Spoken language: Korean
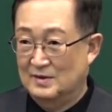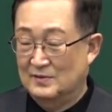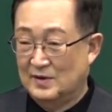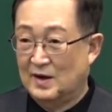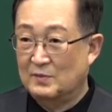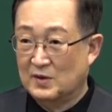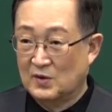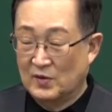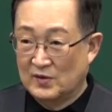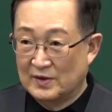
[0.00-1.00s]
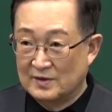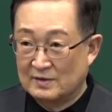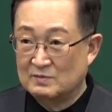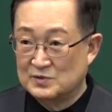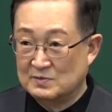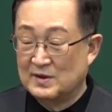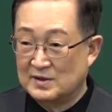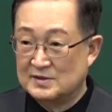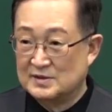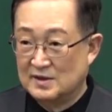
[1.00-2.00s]
우리 아미교회 교인들은 무슨
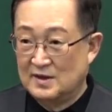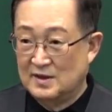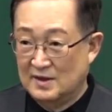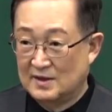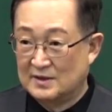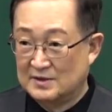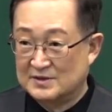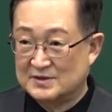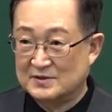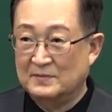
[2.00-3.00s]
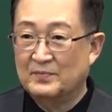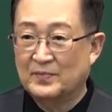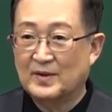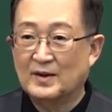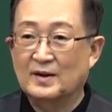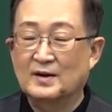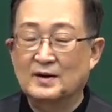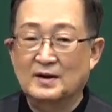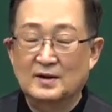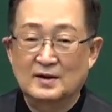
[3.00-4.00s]
말인지 이해가 되시죠? 예.
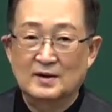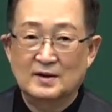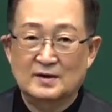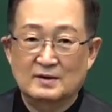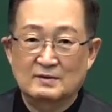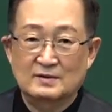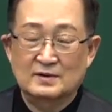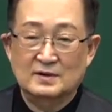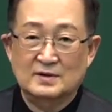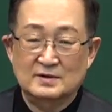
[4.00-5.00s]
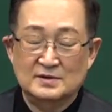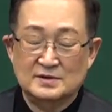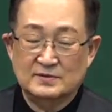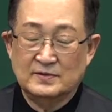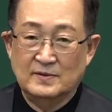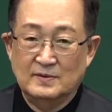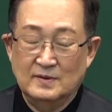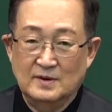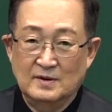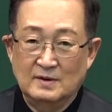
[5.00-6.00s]
그리고는 그런 식으로
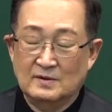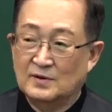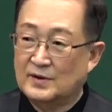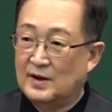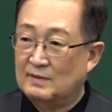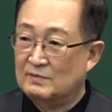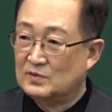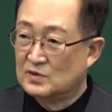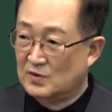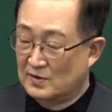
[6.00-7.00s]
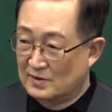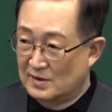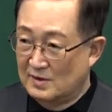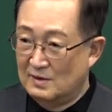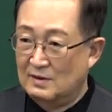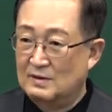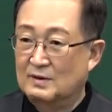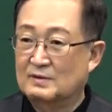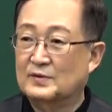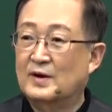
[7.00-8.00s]
그 다음 토요일,
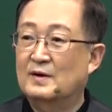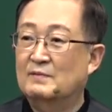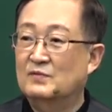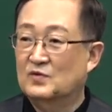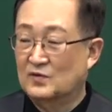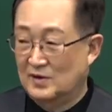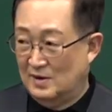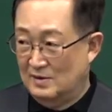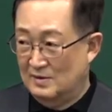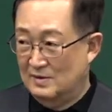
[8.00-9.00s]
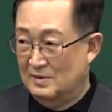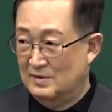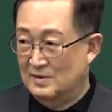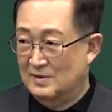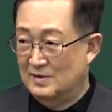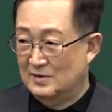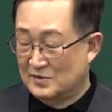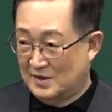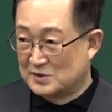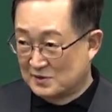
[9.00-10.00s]
그 다음 주일 또
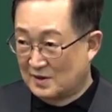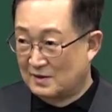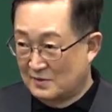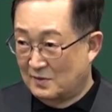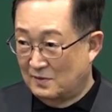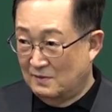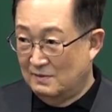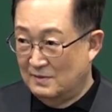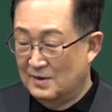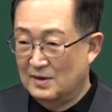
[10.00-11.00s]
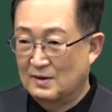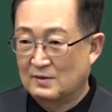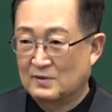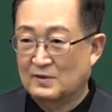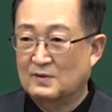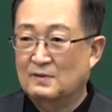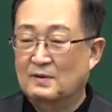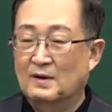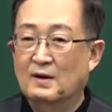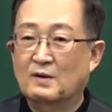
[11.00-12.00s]
계속할 거고 그리고
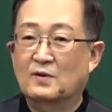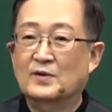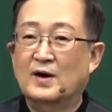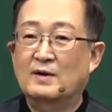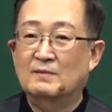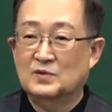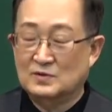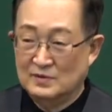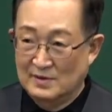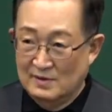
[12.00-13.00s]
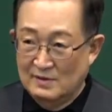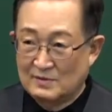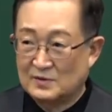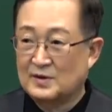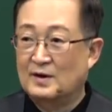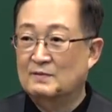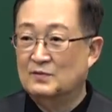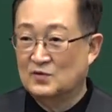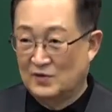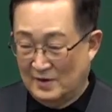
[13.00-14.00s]
고다음 토요일, 고다음
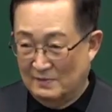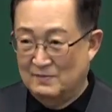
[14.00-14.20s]
주일